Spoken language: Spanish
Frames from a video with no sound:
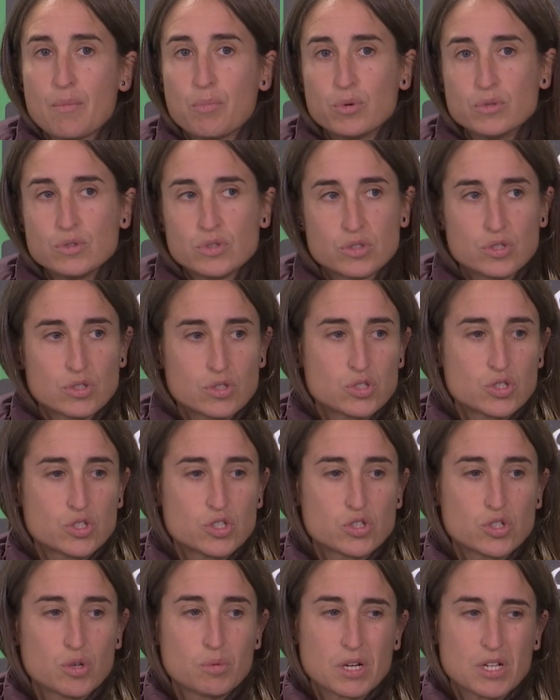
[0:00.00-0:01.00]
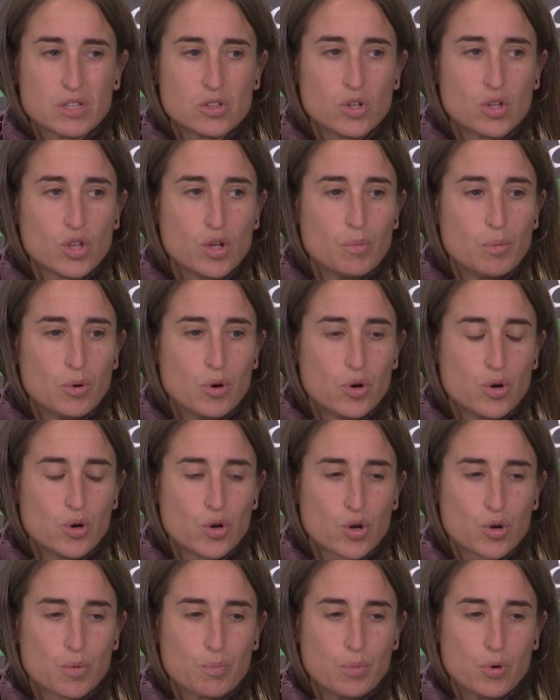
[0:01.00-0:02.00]
de puntos, sobre todo
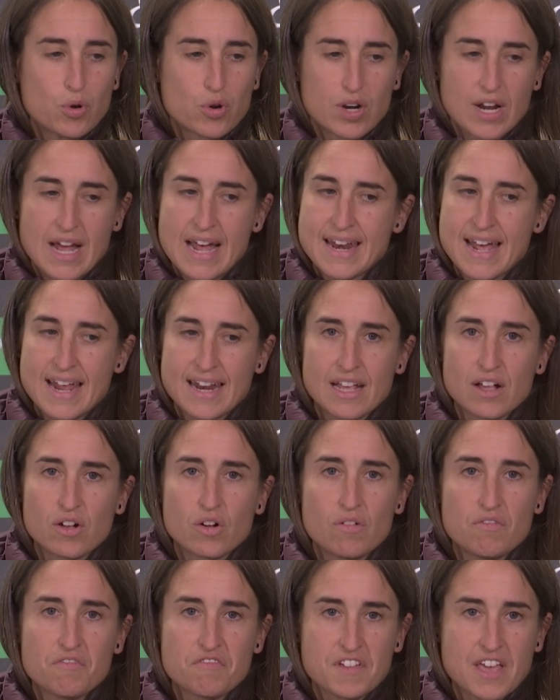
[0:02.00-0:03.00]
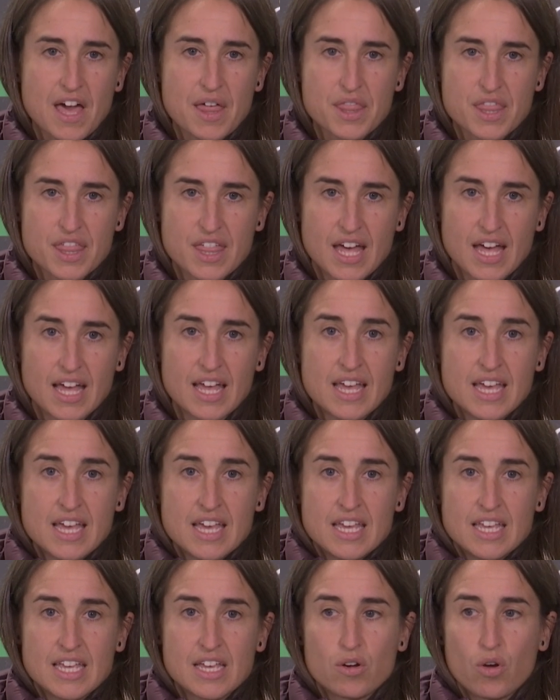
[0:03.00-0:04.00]
por, por, ganar en confianza
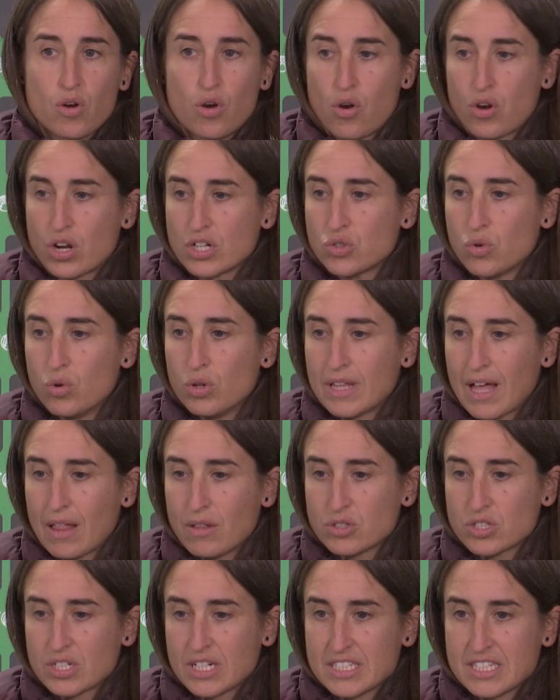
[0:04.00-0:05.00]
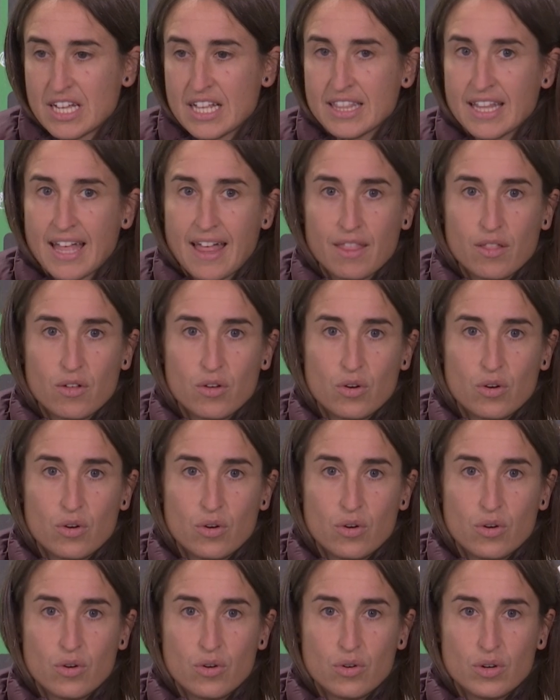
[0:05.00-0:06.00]
y con los resultados que se han
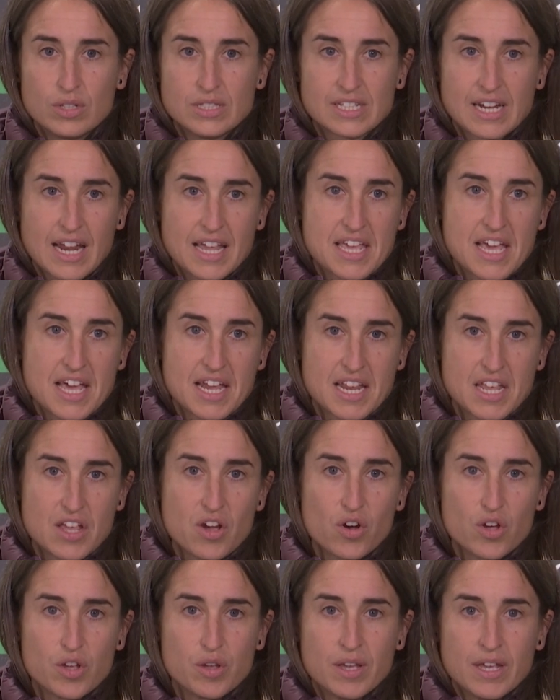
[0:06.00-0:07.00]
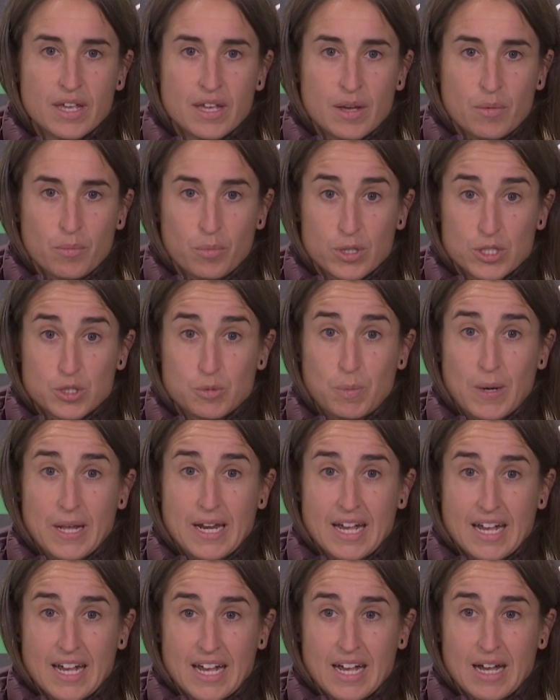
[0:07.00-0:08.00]
dado entre ayer y hoy, pues
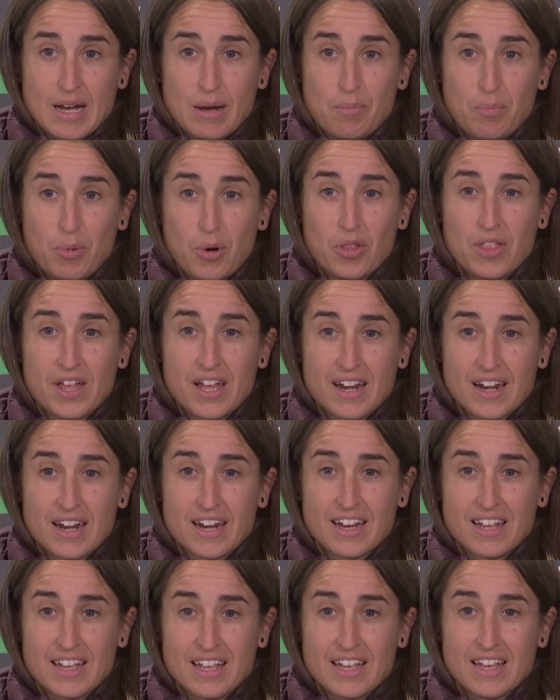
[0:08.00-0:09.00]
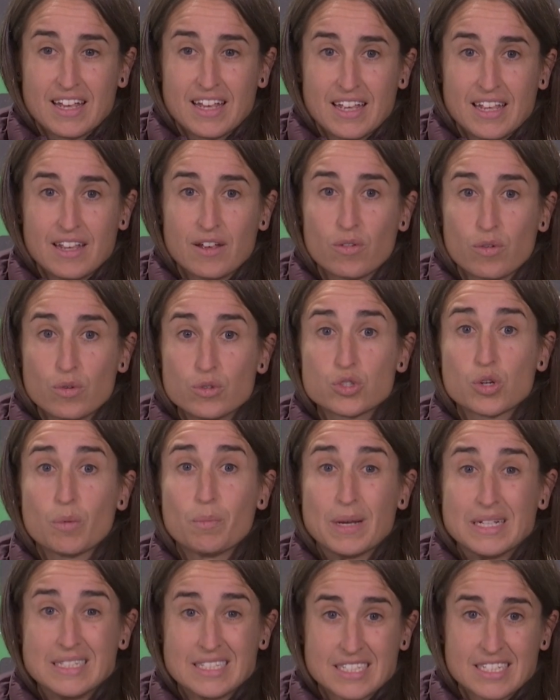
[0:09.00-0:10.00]
para poder eh, incluso
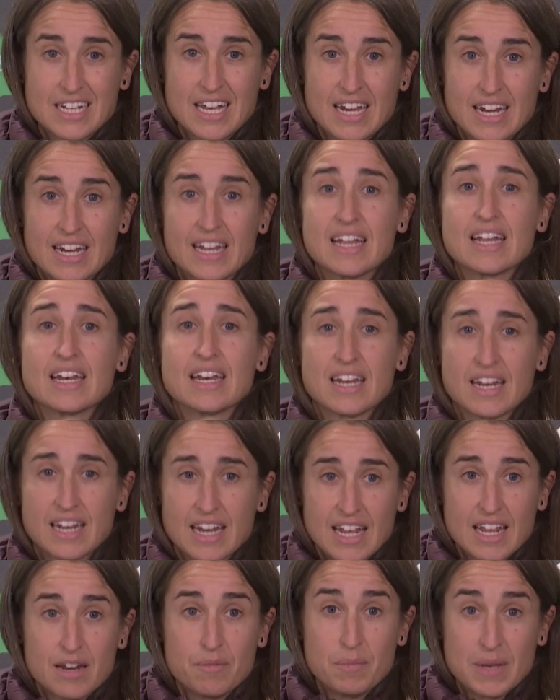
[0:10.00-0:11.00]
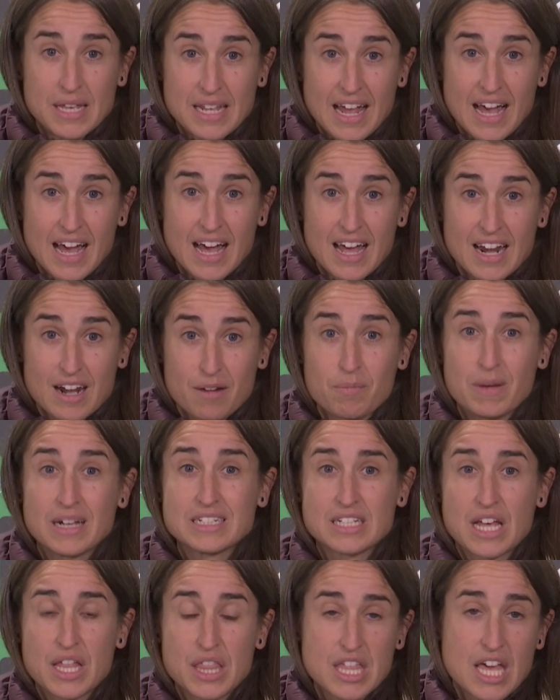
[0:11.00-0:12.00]
pensar en, mirar
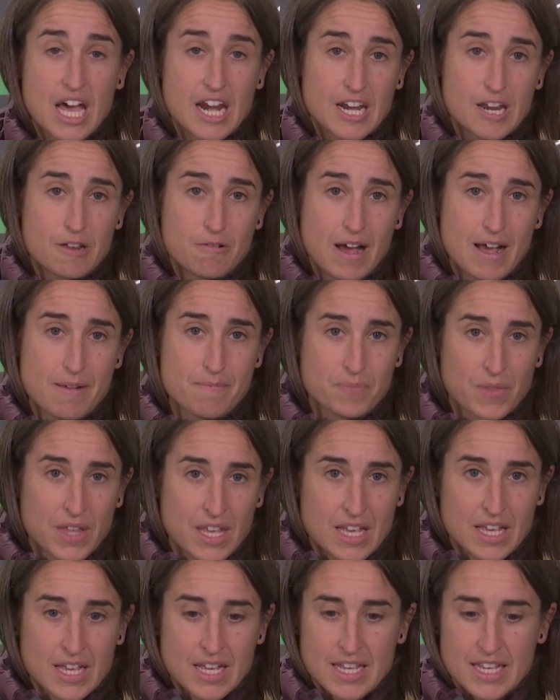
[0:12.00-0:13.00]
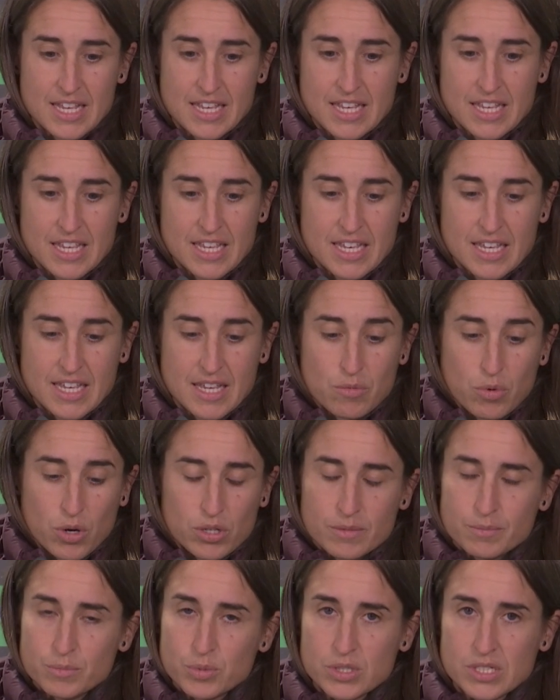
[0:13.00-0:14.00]
más hacia arriba. Y
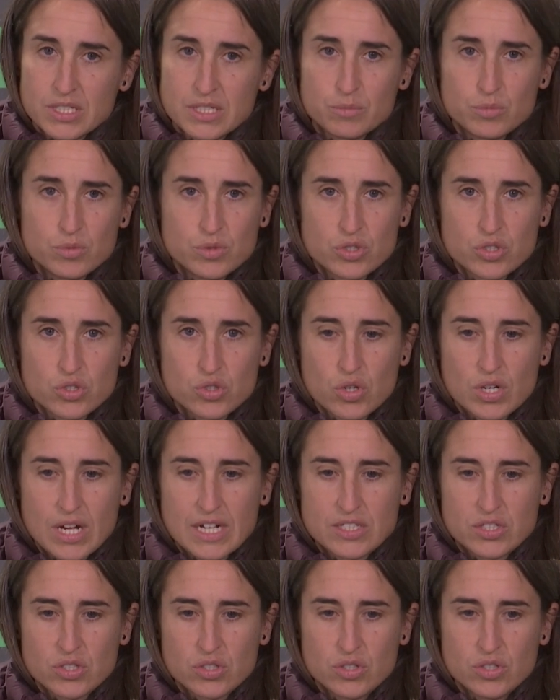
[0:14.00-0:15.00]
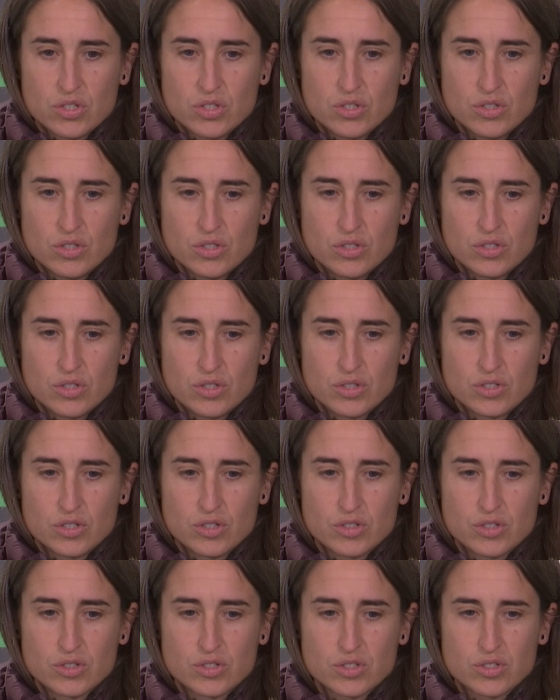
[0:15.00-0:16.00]
bueno, pues en nuestro caso
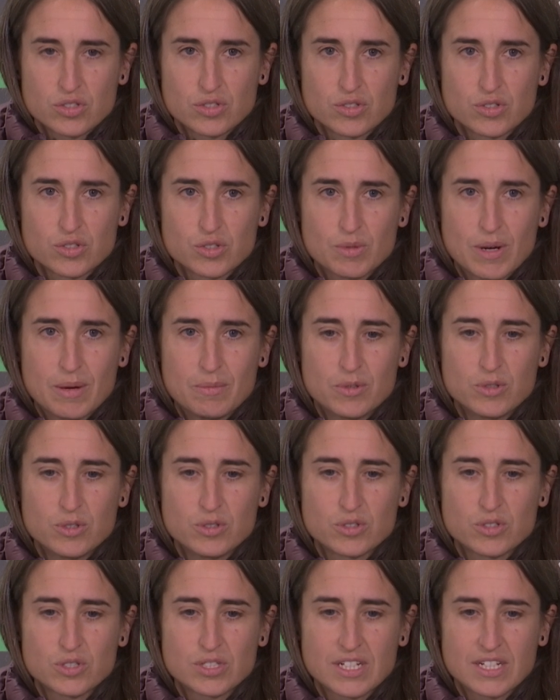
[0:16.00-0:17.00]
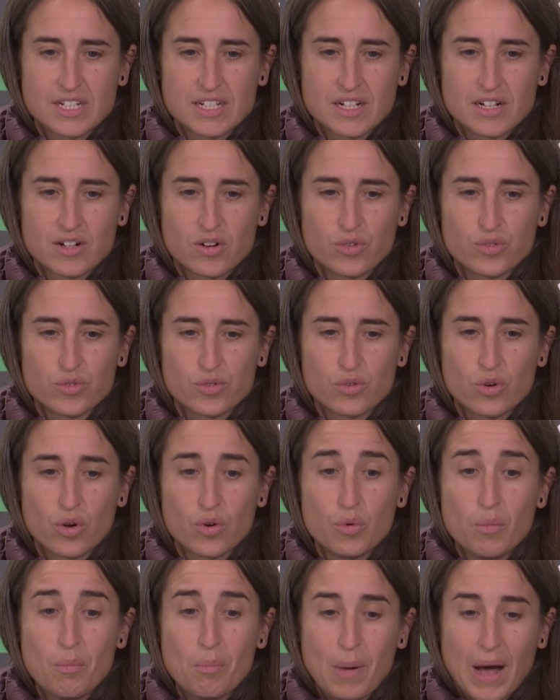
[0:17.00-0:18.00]
nos, nos vamos eh, con,
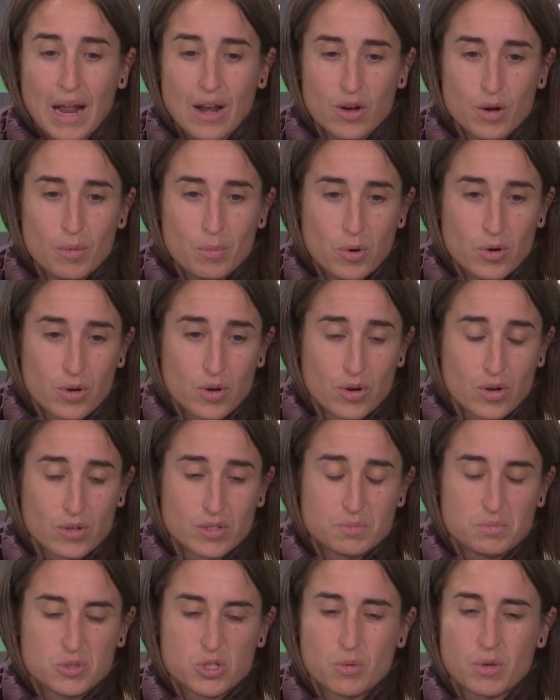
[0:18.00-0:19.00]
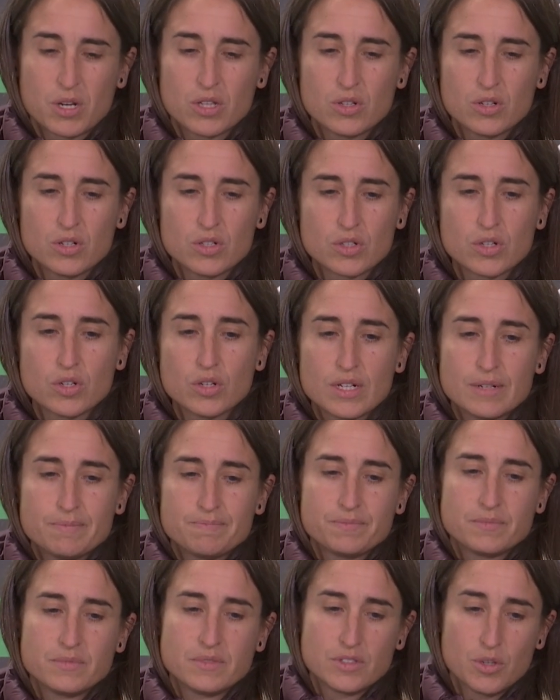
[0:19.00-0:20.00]
con, un palo, por, sobre todo no,
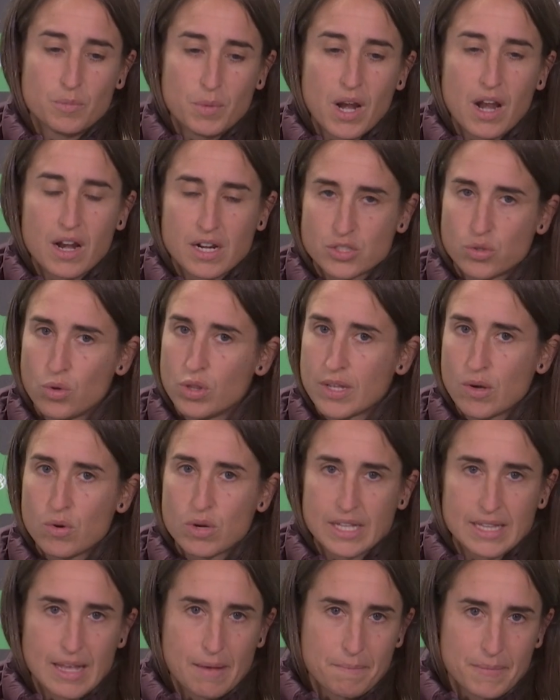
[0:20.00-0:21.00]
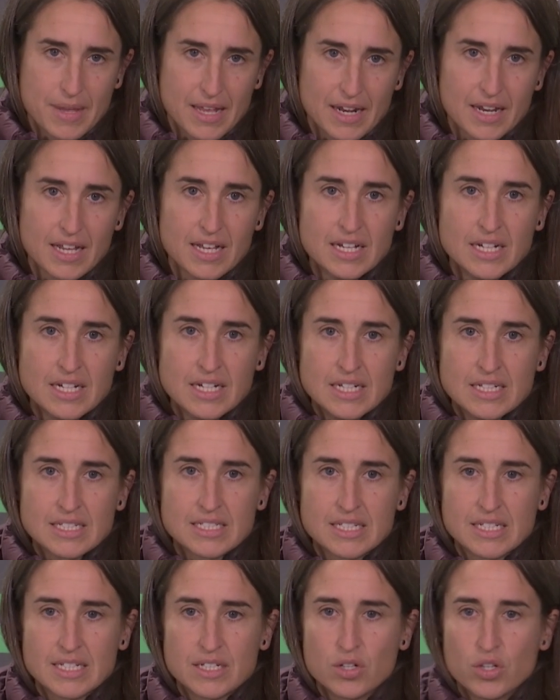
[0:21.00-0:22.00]
no, por el resultado que también,
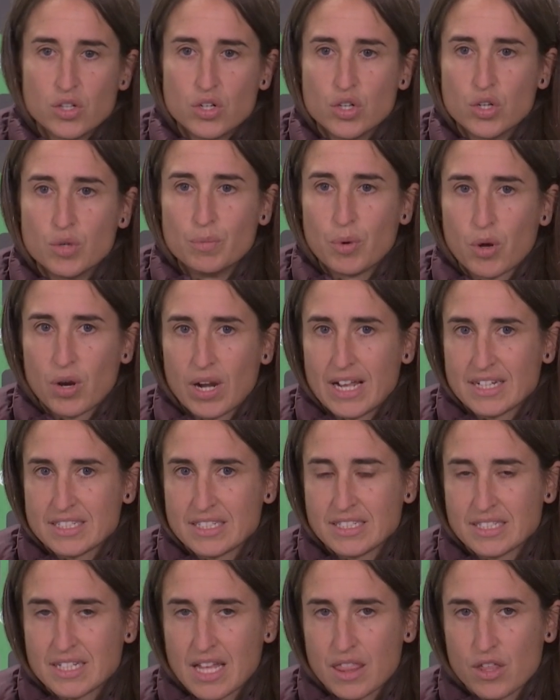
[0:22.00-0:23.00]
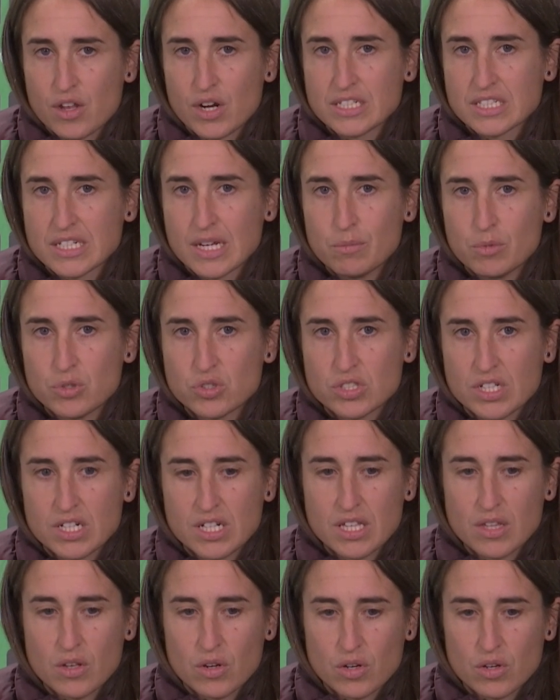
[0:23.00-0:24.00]
sino por las sensaciones que hemos
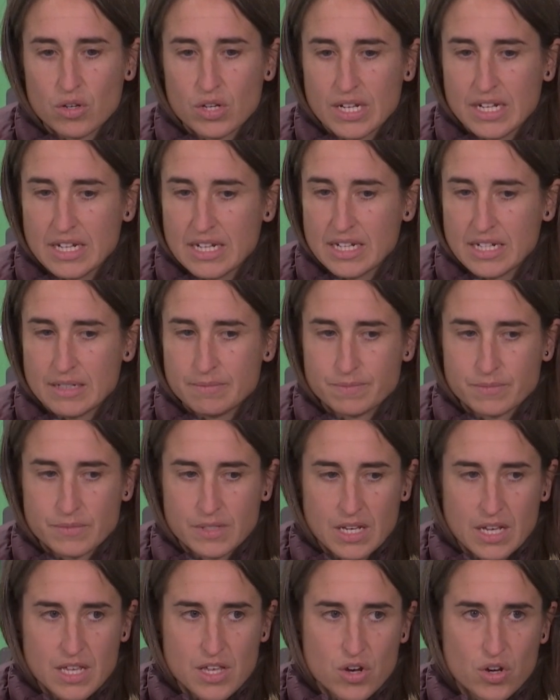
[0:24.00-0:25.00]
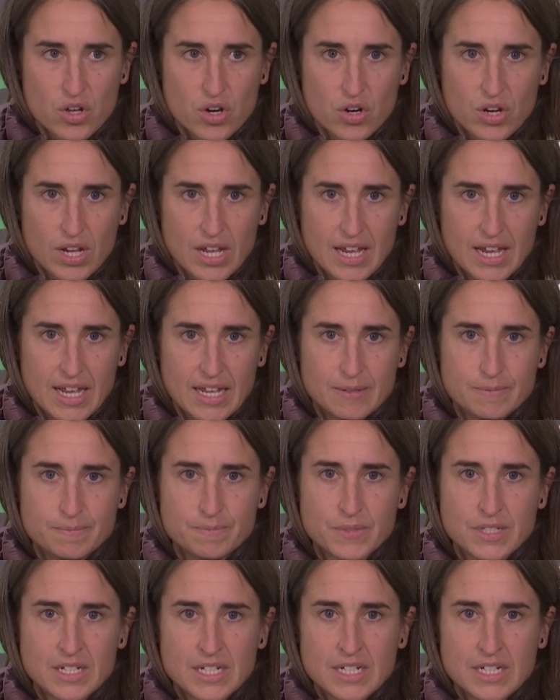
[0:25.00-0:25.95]
tenido, ¿no? que, que yo creo que,